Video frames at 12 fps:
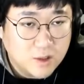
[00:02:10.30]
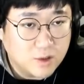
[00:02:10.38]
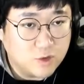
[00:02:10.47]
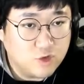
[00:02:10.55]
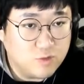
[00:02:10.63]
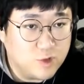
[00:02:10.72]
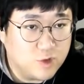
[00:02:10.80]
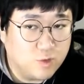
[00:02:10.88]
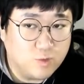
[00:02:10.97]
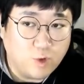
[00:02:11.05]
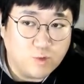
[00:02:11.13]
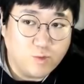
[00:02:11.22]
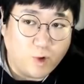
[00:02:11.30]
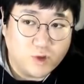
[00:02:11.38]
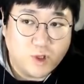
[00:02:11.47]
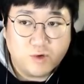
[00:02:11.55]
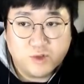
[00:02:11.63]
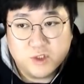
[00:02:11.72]
근데 숨을 좀 너무
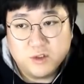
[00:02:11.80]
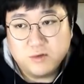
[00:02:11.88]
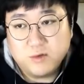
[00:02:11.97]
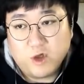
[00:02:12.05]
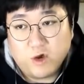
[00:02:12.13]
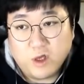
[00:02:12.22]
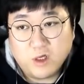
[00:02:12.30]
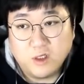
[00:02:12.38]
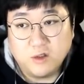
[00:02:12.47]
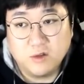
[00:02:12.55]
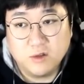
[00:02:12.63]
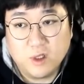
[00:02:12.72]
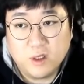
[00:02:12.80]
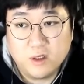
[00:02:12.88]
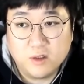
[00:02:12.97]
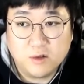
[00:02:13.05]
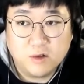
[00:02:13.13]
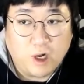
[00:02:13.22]
멋대로 쉬는 경향이
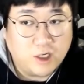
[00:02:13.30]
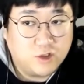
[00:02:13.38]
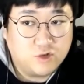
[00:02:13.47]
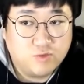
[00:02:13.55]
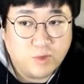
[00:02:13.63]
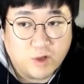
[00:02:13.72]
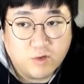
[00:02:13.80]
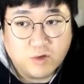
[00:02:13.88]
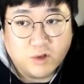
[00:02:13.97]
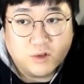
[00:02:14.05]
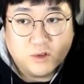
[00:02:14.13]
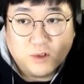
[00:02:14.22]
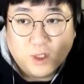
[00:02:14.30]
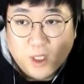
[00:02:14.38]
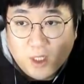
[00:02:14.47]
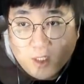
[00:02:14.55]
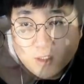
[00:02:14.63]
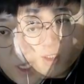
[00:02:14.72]
있는데 그거 가르쳐주면 되고 그거는
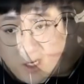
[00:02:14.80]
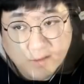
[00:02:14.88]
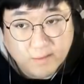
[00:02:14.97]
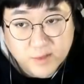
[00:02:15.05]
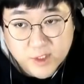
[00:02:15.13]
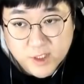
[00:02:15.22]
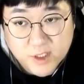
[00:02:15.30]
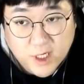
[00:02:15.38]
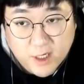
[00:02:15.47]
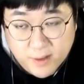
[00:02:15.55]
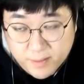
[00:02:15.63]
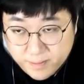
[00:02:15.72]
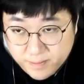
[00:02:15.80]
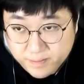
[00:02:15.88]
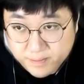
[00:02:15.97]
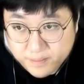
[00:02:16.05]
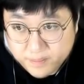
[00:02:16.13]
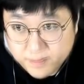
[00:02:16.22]
다음 시작
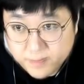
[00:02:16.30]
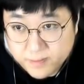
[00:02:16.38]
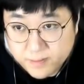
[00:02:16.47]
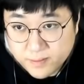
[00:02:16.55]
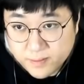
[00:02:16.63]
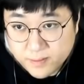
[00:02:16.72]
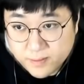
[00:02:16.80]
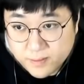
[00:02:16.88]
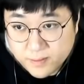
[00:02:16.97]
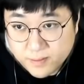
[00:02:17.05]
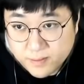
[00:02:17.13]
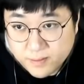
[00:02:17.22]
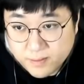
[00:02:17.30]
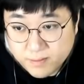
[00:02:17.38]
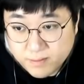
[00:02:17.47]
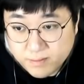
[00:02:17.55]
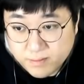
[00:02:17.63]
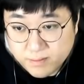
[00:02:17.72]

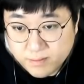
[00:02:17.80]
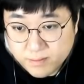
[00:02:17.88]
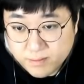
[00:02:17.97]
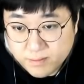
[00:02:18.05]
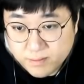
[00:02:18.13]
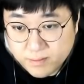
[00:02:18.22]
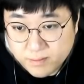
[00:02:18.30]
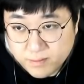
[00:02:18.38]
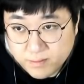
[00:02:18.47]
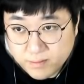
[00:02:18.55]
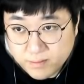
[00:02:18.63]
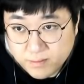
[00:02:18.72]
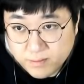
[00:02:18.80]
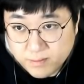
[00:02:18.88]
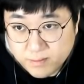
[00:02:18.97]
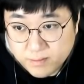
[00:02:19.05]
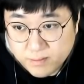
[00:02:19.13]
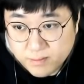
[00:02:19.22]
참많 시간이